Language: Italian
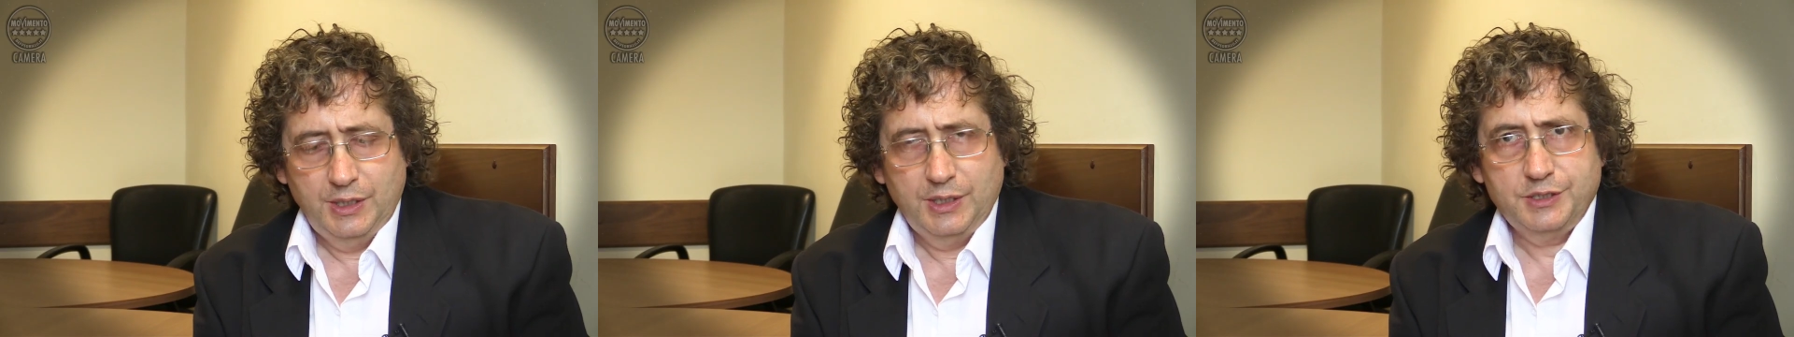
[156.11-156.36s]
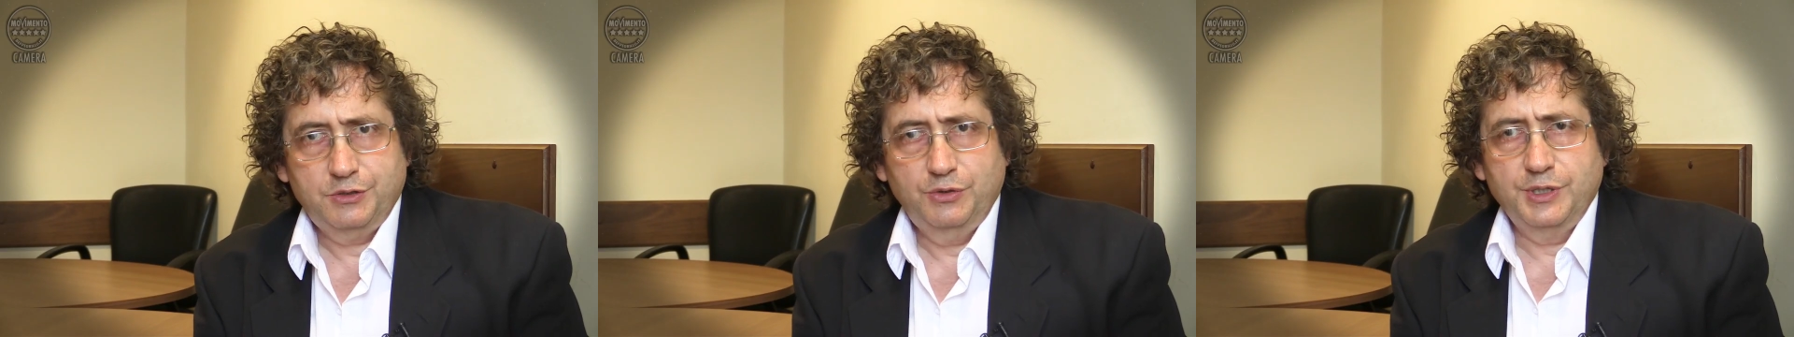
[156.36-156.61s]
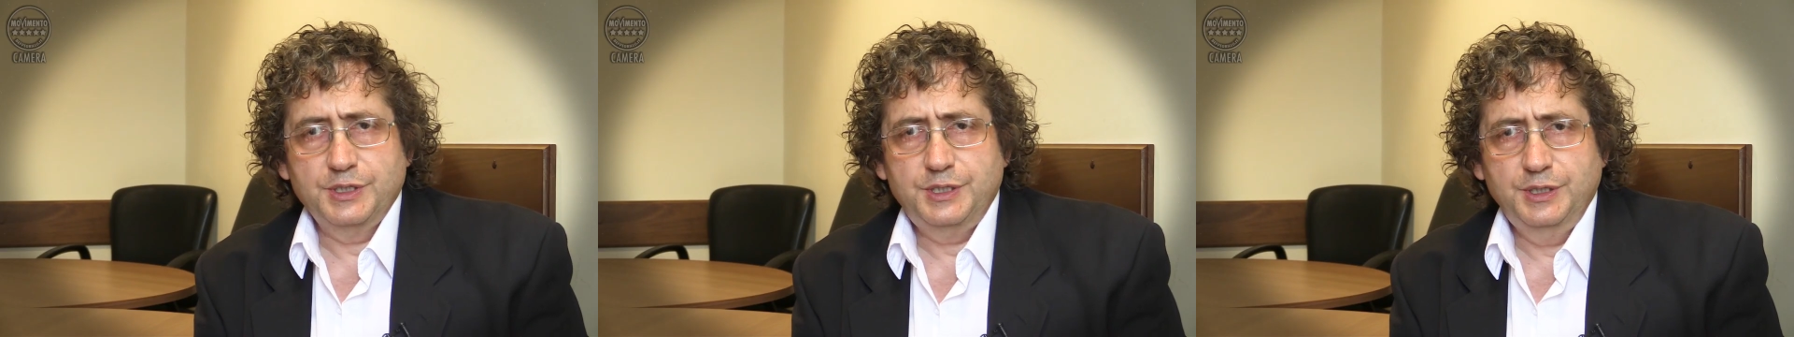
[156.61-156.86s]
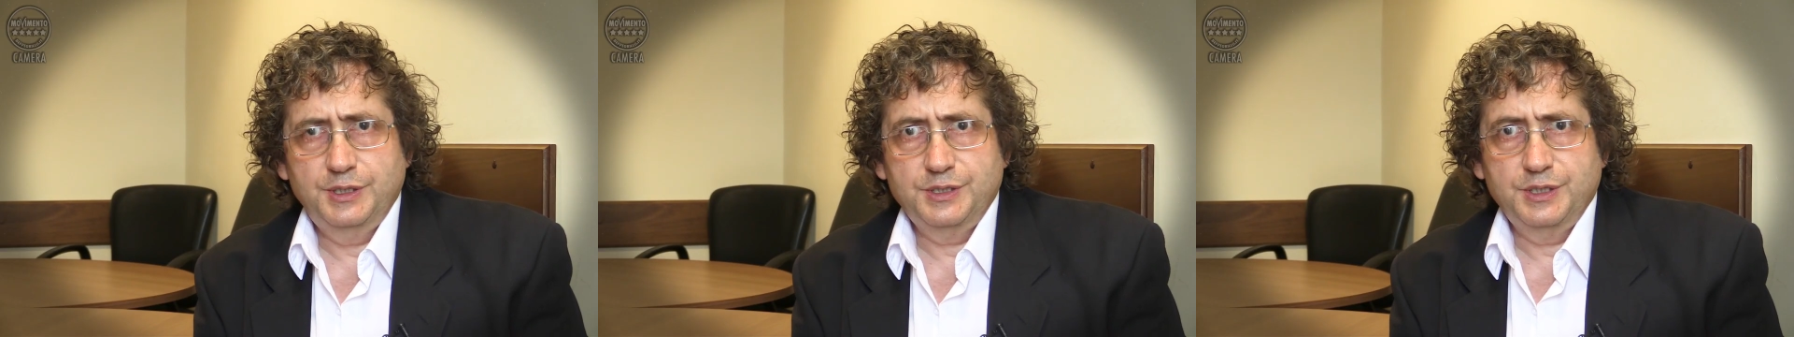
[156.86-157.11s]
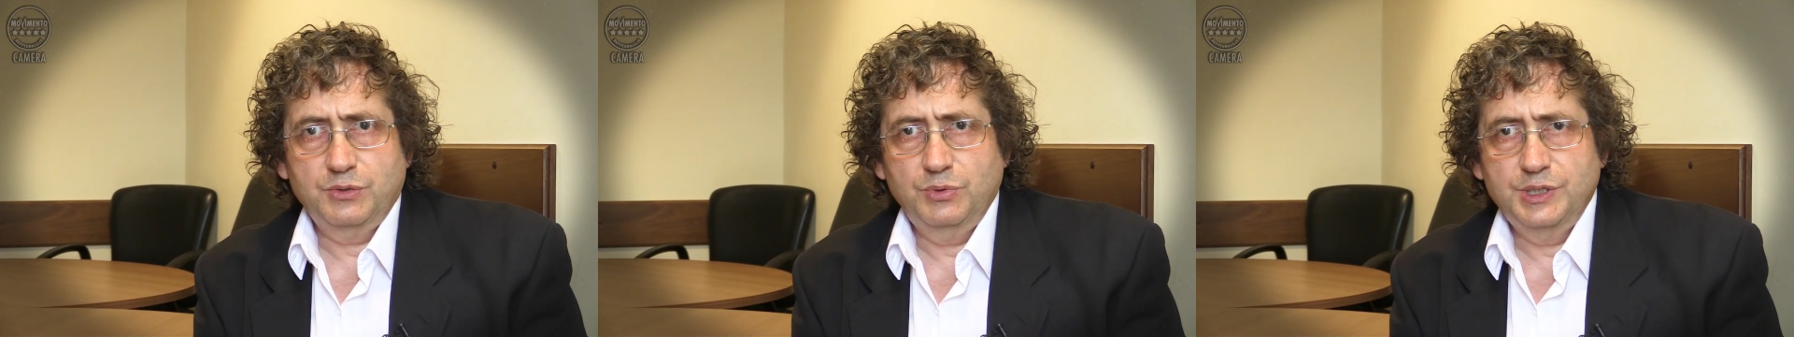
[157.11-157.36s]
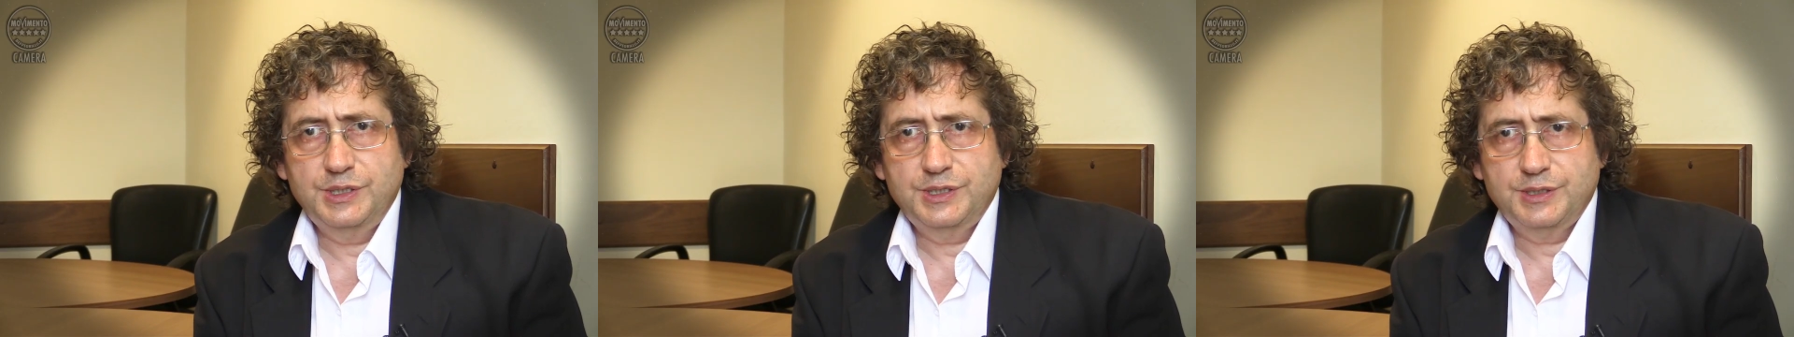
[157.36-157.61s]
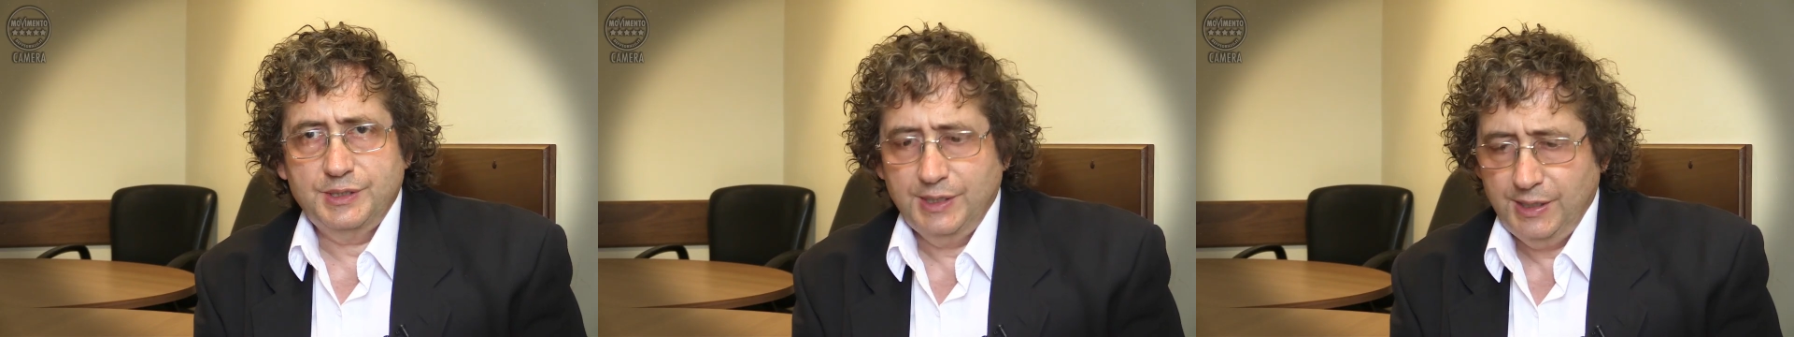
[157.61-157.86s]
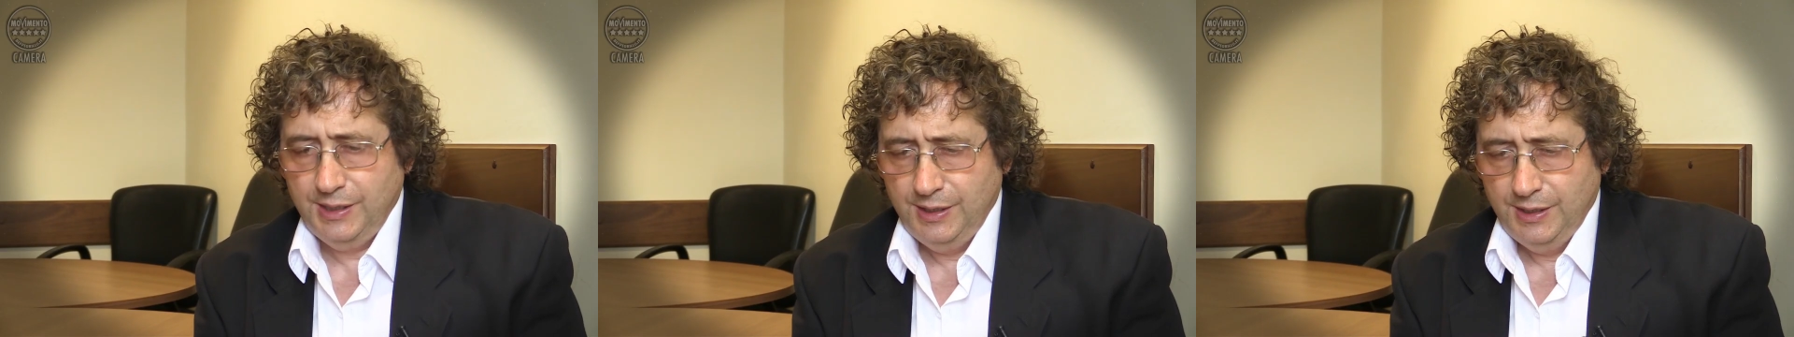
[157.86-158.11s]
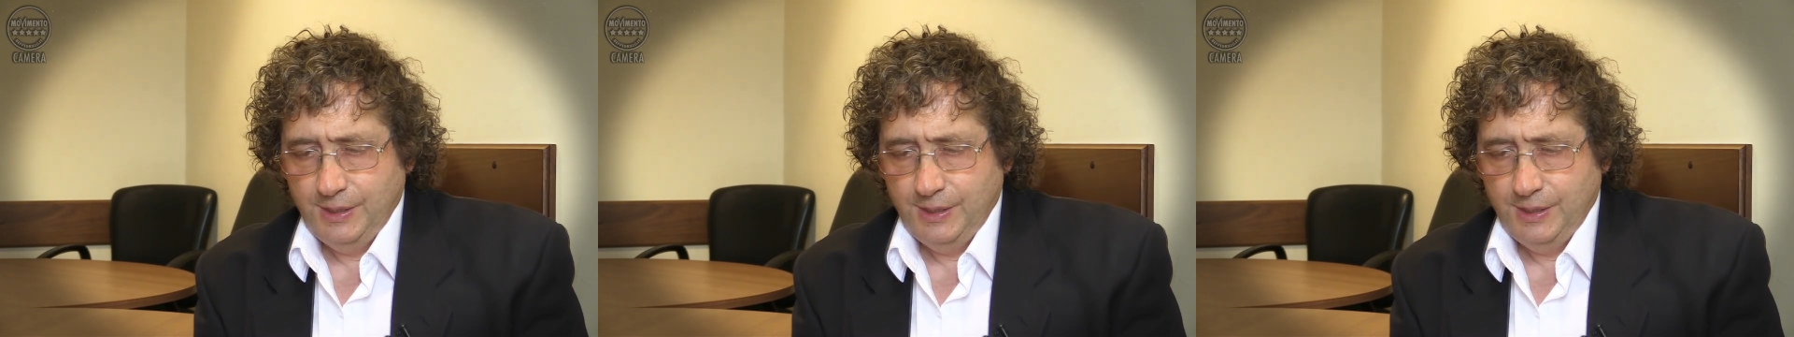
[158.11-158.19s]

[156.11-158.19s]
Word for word: La storia in sintesi è questa,